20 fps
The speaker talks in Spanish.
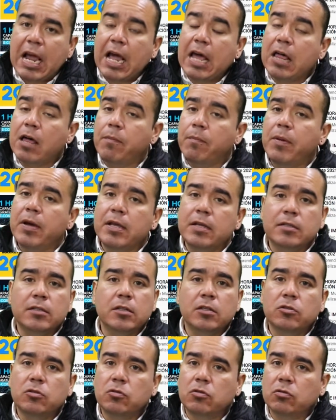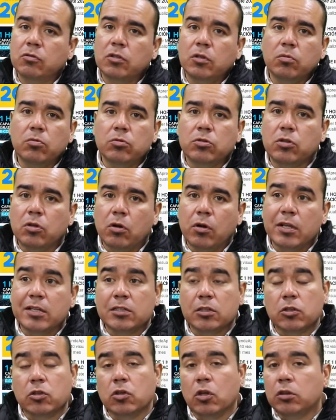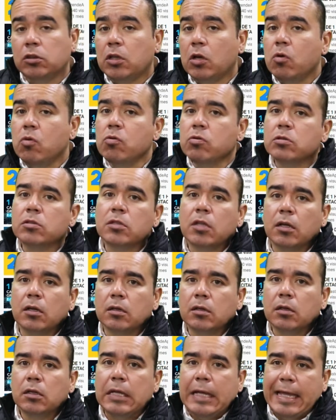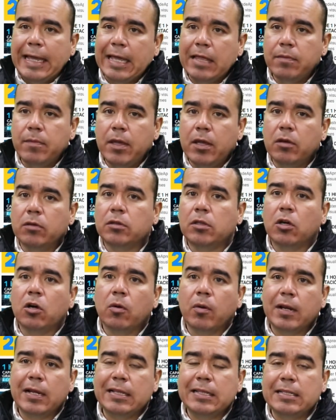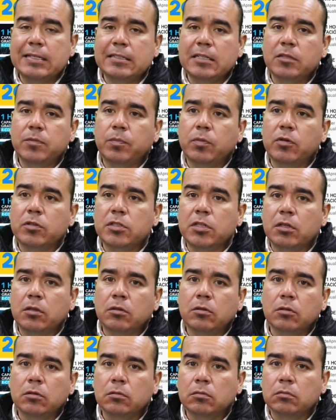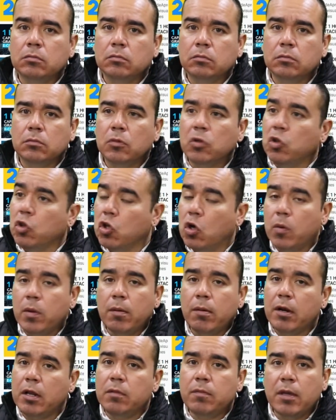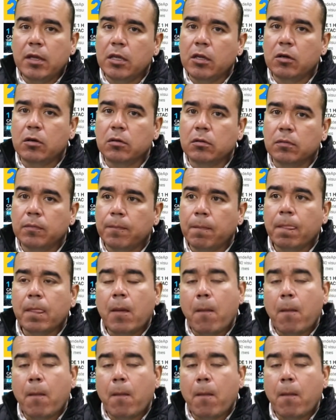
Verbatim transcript: Cada país tiene sus contribuciones. ¿No te gusta que en México te cobren el 16%? No vivan en México.